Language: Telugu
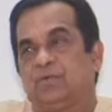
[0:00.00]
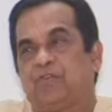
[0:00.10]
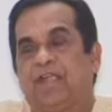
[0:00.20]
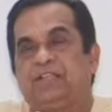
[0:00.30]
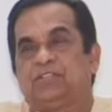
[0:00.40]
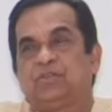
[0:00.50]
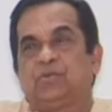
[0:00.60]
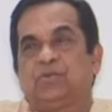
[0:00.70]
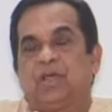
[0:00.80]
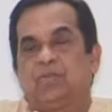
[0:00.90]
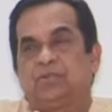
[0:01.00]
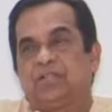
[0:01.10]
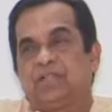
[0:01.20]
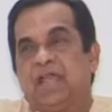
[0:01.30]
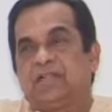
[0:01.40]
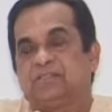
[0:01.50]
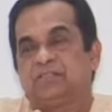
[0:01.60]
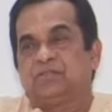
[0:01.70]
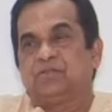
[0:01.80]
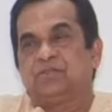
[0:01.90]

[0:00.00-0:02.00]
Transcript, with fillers: ఫైట్స్ లేకపోతే డ్యాన్సెస్